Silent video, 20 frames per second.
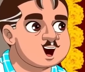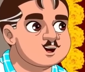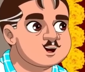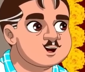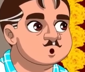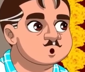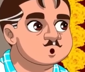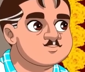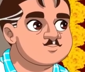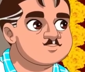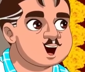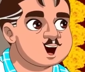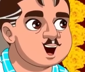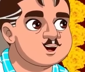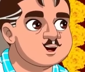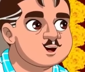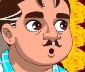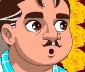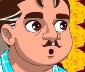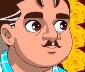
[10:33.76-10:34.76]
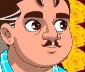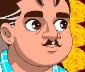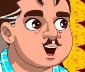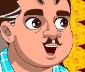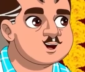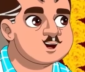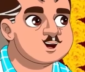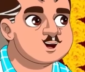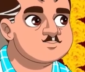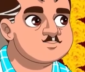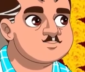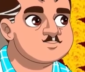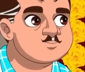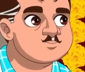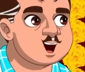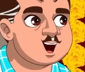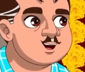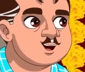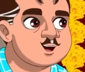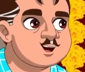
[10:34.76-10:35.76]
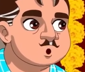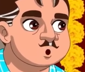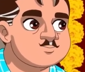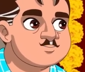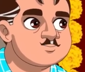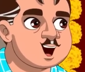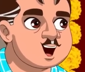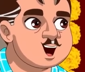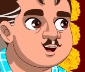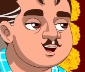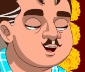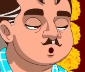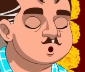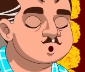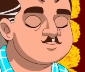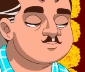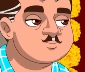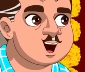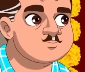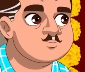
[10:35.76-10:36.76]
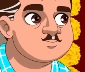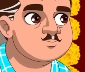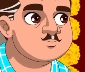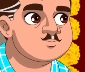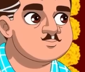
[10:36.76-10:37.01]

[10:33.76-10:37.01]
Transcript: அனாமிகாவா இருந்திருந்தா இந்த நிலைமை இருந்திருக்குமா